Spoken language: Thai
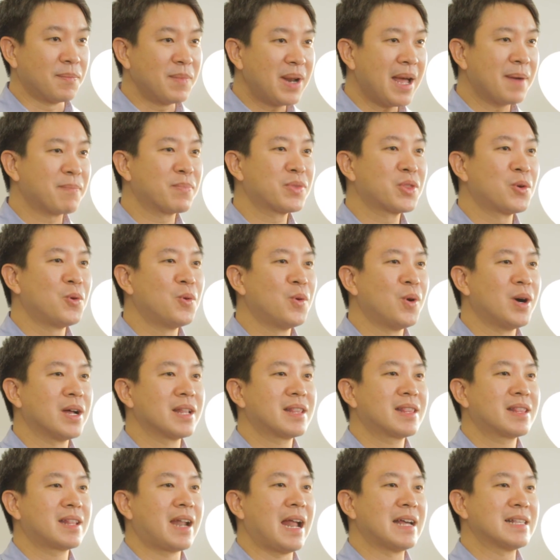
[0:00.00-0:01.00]
สำหรับตัว
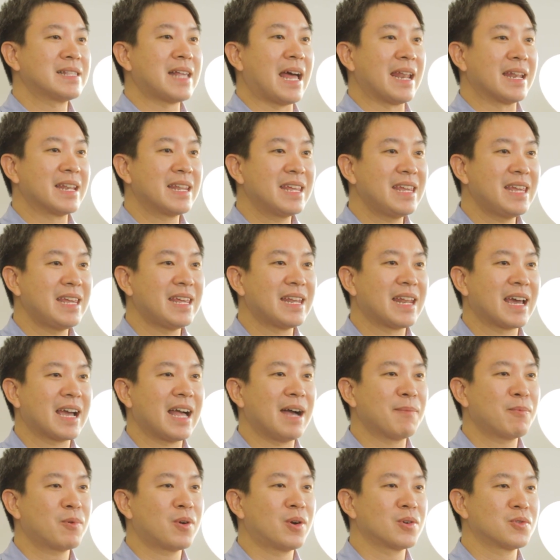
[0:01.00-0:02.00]
ตราสารหนี้นะ
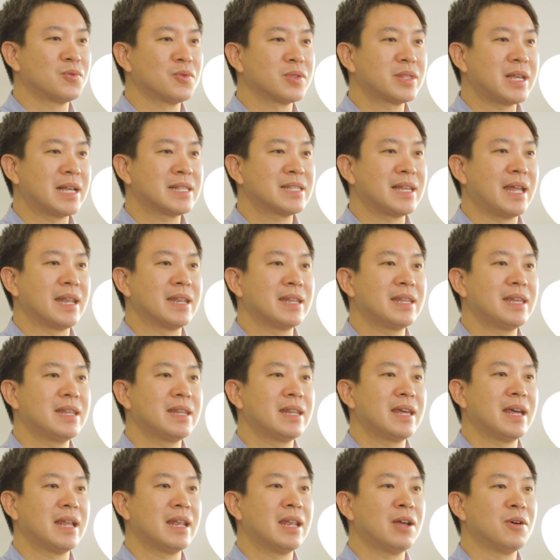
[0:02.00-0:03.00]
ครับกองทุนตราสารหนี้
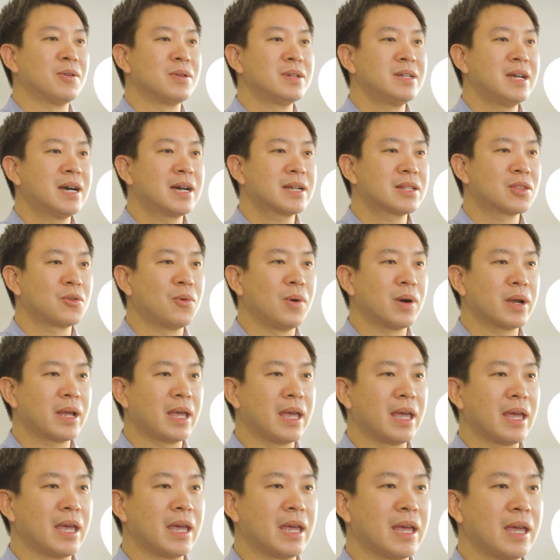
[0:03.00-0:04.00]
เนี่ยเราเลือกตัว
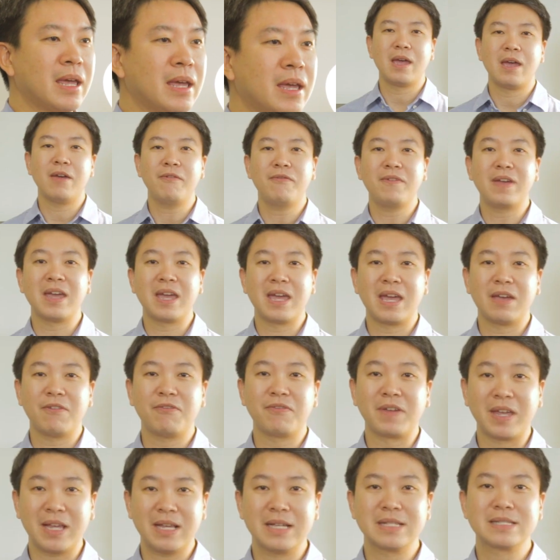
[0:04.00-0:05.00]
KFA
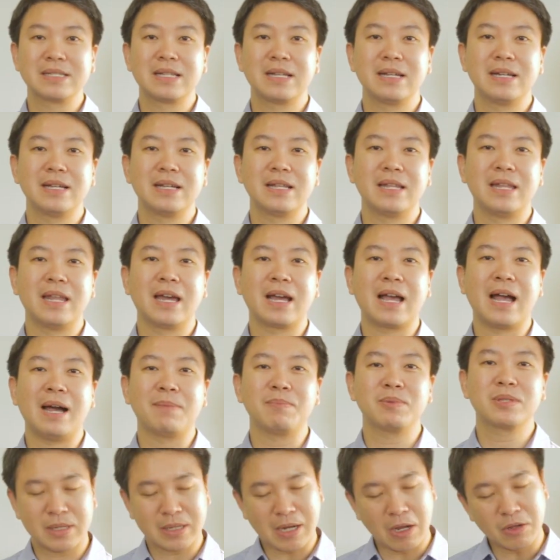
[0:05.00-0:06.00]
Fix นะครับ
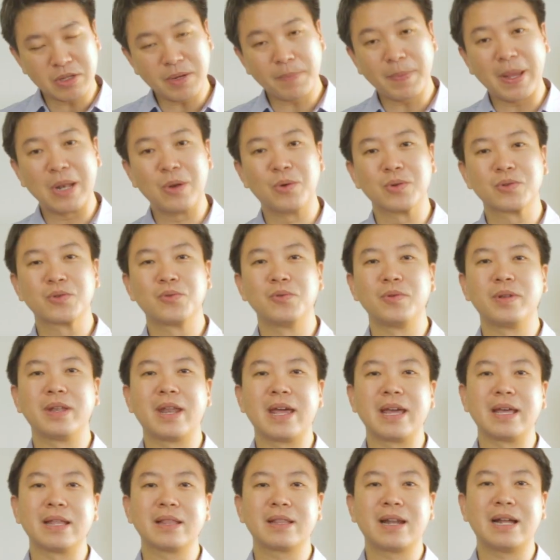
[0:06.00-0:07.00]
เขาจะไปลงทุน
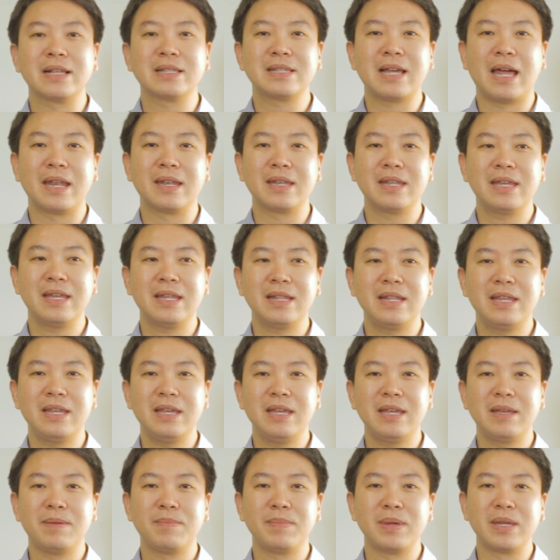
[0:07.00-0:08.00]
ในตราสารหนี้
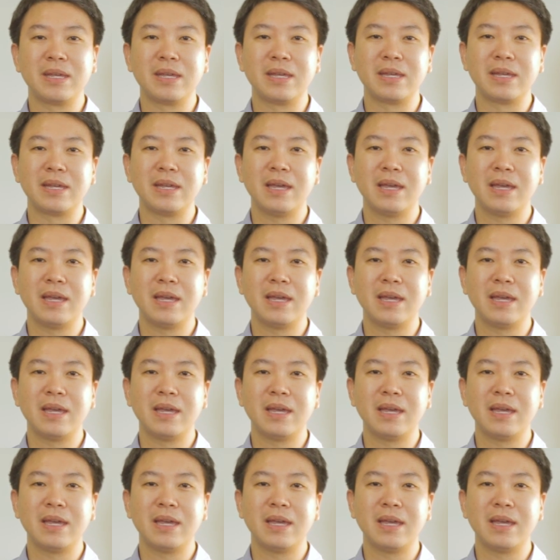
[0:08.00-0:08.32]
ที่มี